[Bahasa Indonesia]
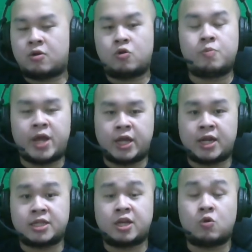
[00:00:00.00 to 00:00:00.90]
Lu bayangin
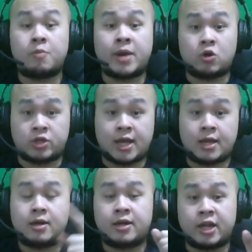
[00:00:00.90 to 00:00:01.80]
aja, gue main Dota,
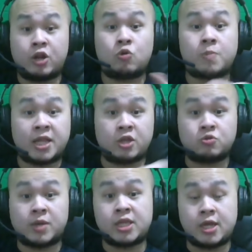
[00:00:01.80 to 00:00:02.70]
dari rumahnya
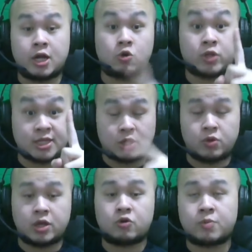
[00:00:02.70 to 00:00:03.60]
cuma tiga, Dota satu
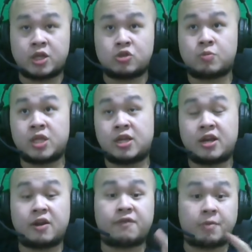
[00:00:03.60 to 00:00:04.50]
ya, rumahnya cuma tiga
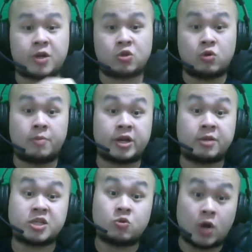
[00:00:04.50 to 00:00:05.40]
dan Viper itu gambarnya
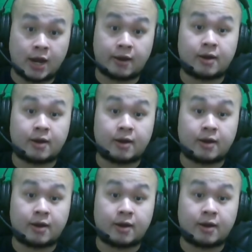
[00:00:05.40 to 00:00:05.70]
masih ular.